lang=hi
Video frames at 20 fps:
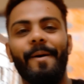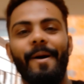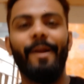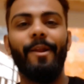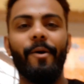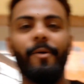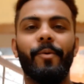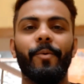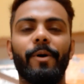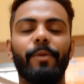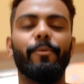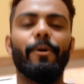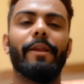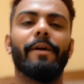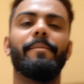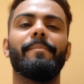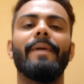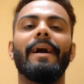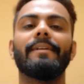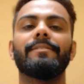हेलो एवरीवन
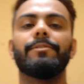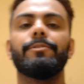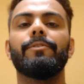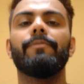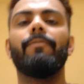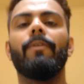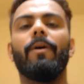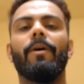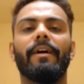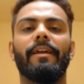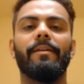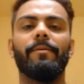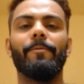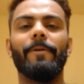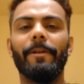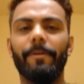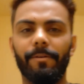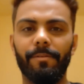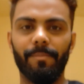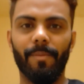वेलकम बैक टू न्यू ब्लॉग एंड
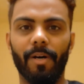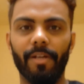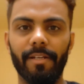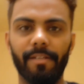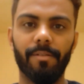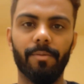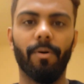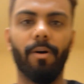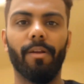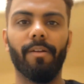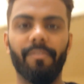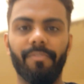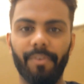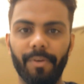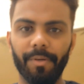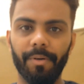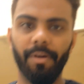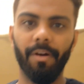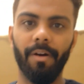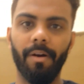वेरी गुड मॉर्निंग टू ऑल ऑफ
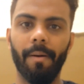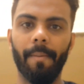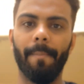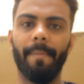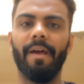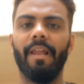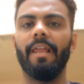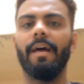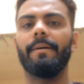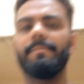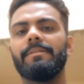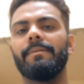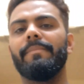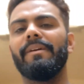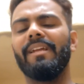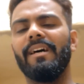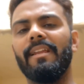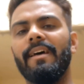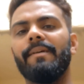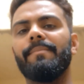यू पहले आपसे
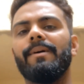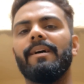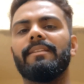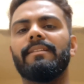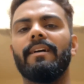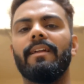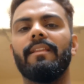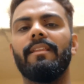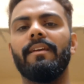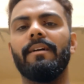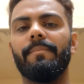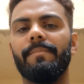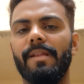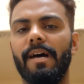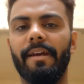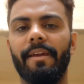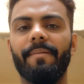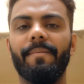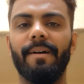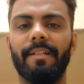बिना नहाए बात करी थी अब
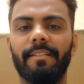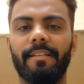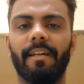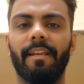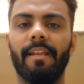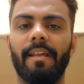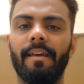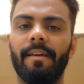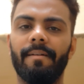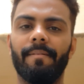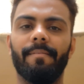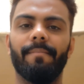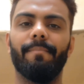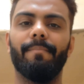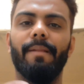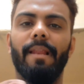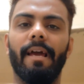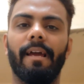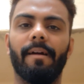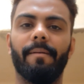नहा के बात कर रहे हैं
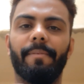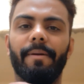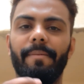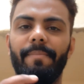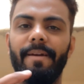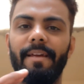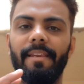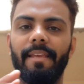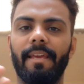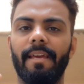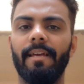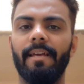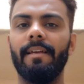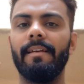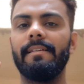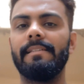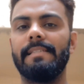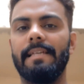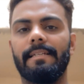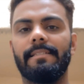ब्लैक कपड़े पहन के
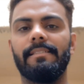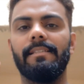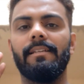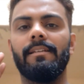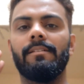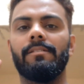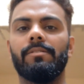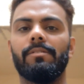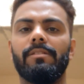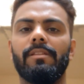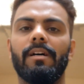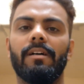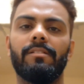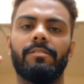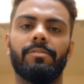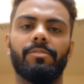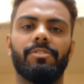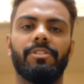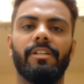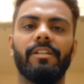सेक्सी सुंदर
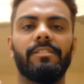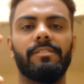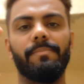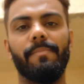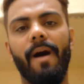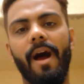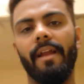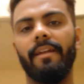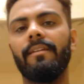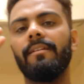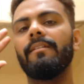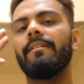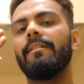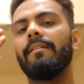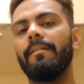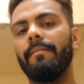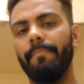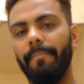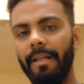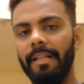सुशील
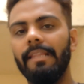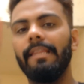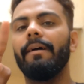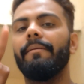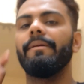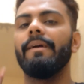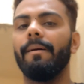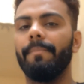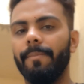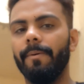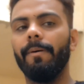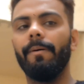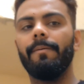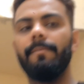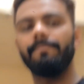स्मार्ट मिलते अभी आपको